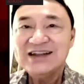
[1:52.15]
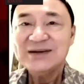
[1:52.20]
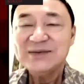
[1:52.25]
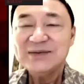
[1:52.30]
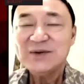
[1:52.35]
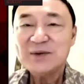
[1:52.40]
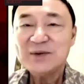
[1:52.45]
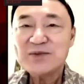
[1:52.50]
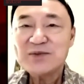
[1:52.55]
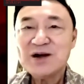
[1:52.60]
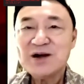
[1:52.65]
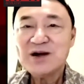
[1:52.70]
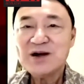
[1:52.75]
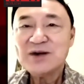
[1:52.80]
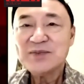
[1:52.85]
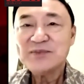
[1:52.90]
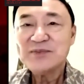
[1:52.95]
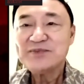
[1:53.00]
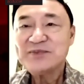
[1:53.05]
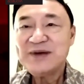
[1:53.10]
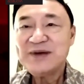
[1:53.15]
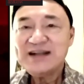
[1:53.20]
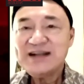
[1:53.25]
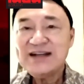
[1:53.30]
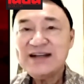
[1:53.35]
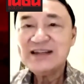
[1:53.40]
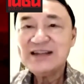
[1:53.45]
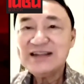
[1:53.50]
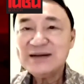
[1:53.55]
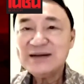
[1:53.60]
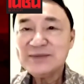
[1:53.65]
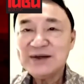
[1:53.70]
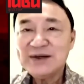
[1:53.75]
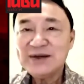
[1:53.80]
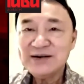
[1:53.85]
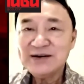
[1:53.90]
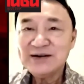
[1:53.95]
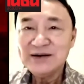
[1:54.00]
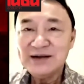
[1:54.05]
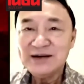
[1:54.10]
ผมก็ปีนี้จะเป็น
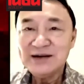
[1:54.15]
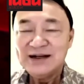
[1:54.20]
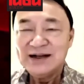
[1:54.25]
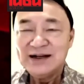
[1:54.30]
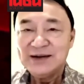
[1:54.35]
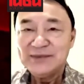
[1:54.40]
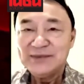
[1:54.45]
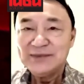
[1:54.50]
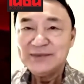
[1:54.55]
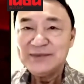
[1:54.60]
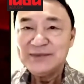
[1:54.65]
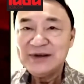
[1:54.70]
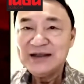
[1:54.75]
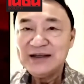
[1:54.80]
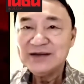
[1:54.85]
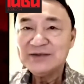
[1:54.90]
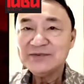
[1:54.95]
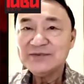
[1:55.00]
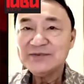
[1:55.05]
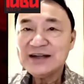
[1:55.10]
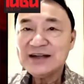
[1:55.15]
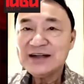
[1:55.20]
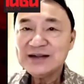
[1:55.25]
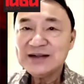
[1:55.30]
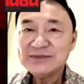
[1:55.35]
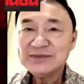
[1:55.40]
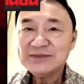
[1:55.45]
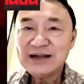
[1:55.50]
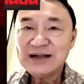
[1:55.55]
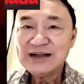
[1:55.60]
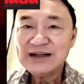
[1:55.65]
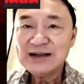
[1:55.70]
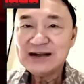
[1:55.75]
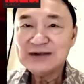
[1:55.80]
ปีมันเป็น